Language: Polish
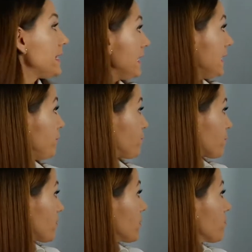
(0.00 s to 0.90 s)
I
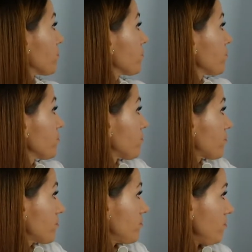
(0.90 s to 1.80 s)
mm,
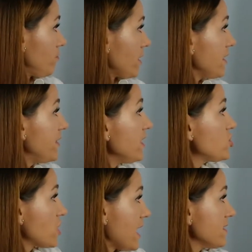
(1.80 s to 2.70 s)

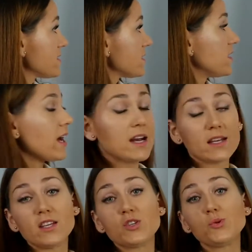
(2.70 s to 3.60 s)
ten czas e,
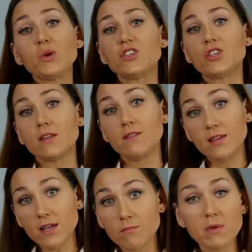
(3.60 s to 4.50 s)
charakteryzuje się
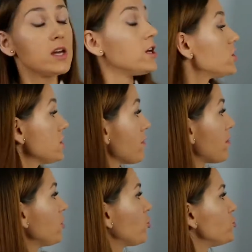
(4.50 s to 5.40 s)
tym, że
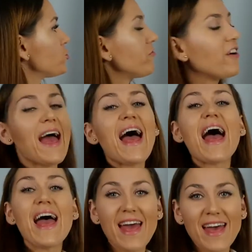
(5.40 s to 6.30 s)
mamy końcówkę
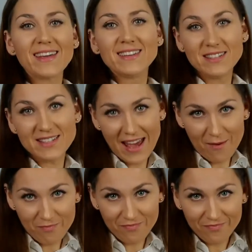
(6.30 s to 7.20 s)
ed,
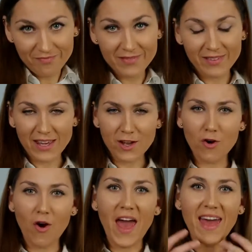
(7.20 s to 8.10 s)

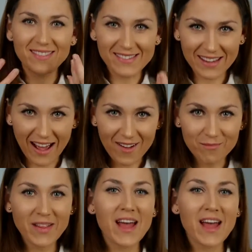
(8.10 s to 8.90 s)
takiego etka.